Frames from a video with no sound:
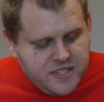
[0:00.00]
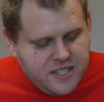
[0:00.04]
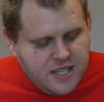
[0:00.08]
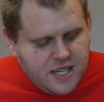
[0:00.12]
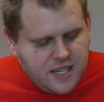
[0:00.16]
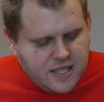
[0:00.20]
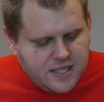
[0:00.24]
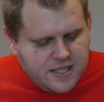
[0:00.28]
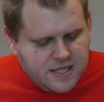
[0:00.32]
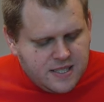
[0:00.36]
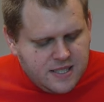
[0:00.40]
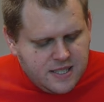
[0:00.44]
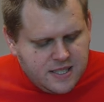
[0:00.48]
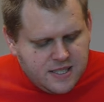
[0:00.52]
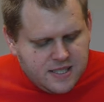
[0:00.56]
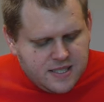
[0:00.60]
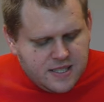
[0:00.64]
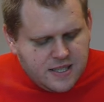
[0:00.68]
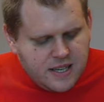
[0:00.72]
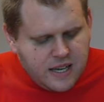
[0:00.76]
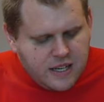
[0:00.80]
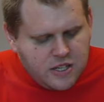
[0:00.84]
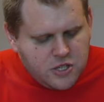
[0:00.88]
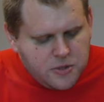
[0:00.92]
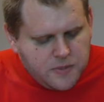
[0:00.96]
Thiazide
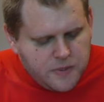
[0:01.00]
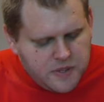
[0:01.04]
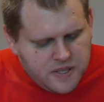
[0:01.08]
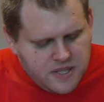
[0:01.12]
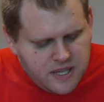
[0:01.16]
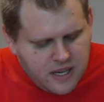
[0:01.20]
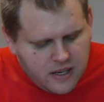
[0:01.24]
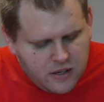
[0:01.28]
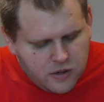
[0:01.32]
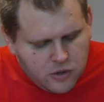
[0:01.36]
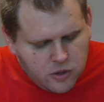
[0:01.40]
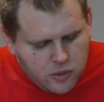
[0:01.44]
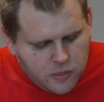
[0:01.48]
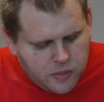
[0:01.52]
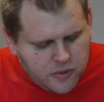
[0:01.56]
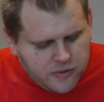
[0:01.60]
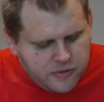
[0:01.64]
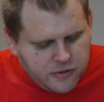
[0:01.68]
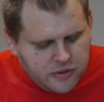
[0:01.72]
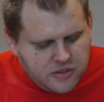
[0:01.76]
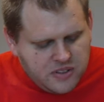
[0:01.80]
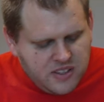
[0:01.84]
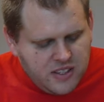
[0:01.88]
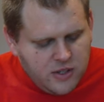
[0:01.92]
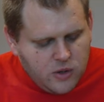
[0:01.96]
sind eine spezielle Gruppe
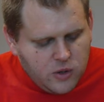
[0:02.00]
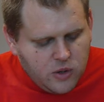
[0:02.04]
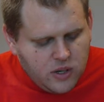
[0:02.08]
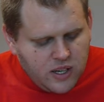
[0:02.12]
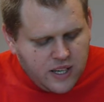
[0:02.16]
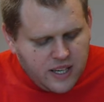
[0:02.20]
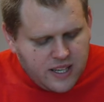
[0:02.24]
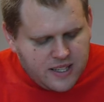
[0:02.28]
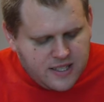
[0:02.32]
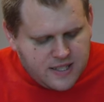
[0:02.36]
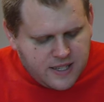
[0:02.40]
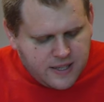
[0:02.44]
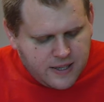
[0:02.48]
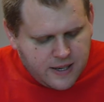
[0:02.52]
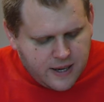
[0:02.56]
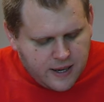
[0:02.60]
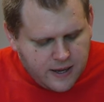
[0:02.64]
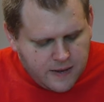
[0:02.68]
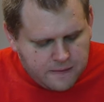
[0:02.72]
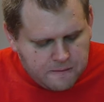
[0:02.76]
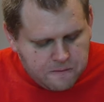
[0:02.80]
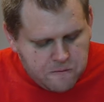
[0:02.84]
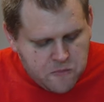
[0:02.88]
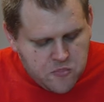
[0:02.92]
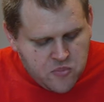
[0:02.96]
von
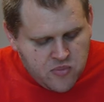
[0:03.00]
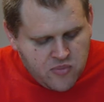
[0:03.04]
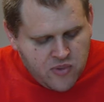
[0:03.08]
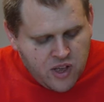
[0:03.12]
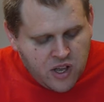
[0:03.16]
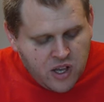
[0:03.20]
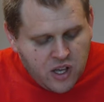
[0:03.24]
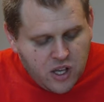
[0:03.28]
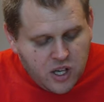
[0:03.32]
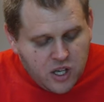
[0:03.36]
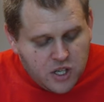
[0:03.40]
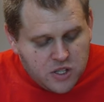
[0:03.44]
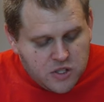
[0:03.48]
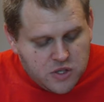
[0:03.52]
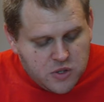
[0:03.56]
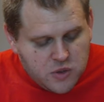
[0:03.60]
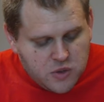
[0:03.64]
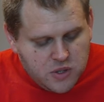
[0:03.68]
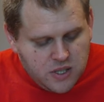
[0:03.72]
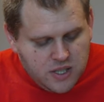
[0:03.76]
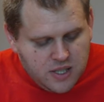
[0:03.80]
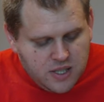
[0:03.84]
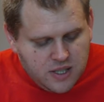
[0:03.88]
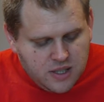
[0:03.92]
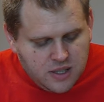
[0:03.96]
Diuretika. Zu
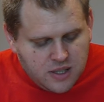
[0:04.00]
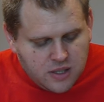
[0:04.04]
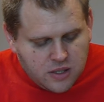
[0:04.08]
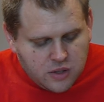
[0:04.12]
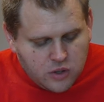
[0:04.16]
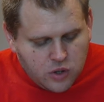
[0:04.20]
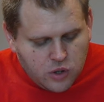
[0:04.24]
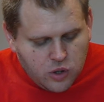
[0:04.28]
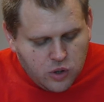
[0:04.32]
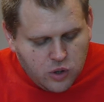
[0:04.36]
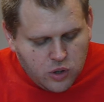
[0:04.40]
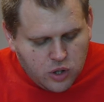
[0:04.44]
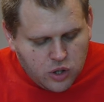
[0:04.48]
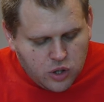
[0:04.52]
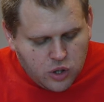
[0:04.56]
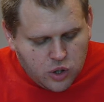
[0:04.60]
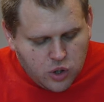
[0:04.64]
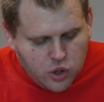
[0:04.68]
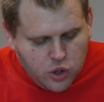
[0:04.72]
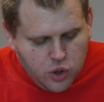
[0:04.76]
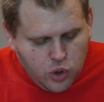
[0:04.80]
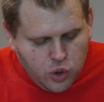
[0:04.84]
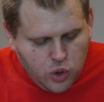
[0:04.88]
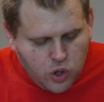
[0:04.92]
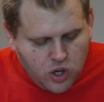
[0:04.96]
ihr gehören
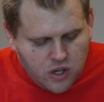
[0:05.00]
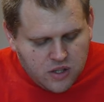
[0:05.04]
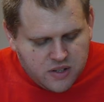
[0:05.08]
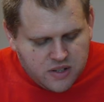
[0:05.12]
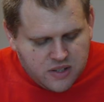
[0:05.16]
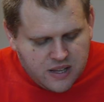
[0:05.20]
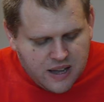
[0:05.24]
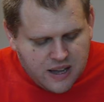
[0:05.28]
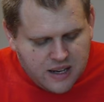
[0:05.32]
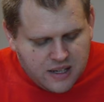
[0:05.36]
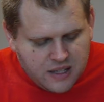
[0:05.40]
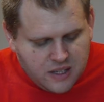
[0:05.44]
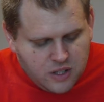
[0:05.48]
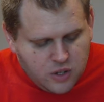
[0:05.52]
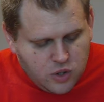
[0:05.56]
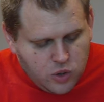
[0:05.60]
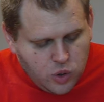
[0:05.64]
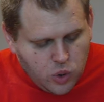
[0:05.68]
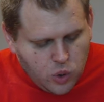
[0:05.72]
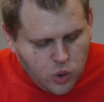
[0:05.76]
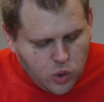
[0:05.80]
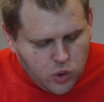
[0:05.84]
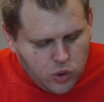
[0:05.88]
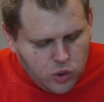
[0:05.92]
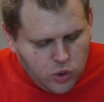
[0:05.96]

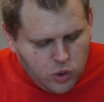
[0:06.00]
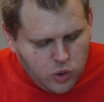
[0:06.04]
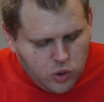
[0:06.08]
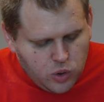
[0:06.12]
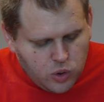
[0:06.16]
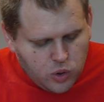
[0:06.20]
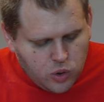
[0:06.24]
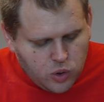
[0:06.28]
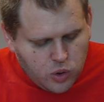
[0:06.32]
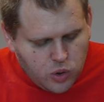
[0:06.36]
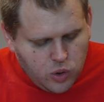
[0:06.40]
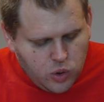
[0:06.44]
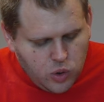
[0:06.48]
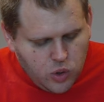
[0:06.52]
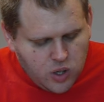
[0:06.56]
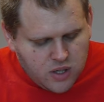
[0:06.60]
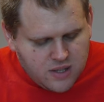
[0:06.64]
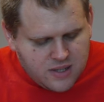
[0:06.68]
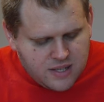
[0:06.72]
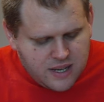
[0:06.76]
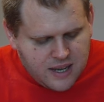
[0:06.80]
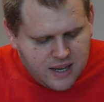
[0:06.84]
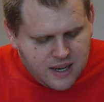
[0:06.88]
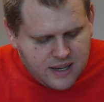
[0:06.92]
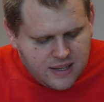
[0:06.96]
Chlortalidon,
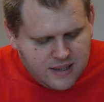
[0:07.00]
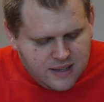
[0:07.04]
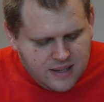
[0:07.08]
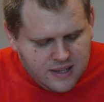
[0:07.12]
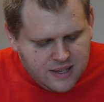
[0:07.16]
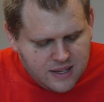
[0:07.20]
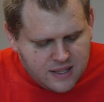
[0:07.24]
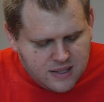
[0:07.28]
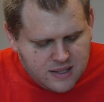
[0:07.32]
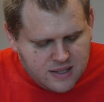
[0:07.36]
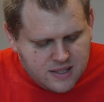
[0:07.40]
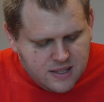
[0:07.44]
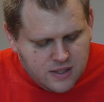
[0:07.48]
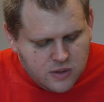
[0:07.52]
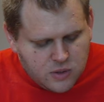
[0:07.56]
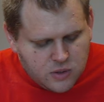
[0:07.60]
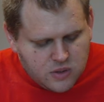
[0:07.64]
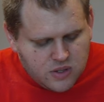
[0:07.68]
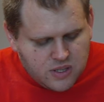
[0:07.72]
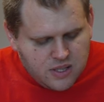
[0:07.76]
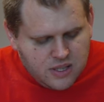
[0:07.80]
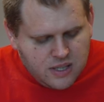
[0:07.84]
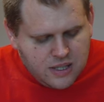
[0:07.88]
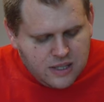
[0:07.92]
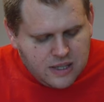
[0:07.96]
Hydrochlortide, Thiazid
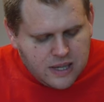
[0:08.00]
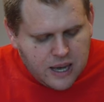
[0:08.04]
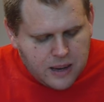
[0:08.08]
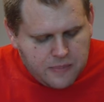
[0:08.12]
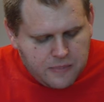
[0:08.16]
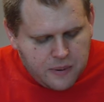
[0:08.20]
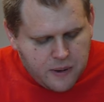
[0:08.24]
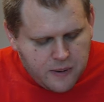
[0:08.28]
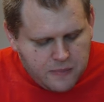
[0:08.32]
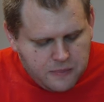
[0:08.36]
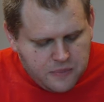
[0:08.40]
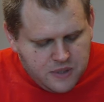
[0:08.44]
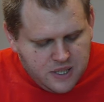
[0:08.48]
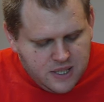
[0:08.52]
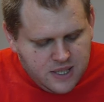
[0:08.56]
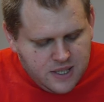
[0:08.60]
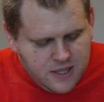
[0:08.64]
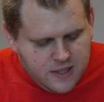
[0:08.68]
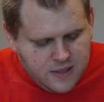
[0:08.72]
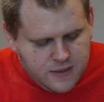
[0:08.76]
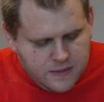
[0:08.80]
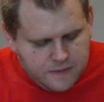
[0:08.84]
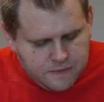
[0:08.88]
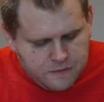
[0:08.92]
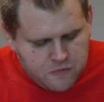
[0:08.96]
und
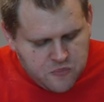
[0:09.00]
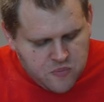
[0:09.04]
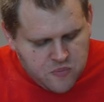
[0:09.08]
Idapamid.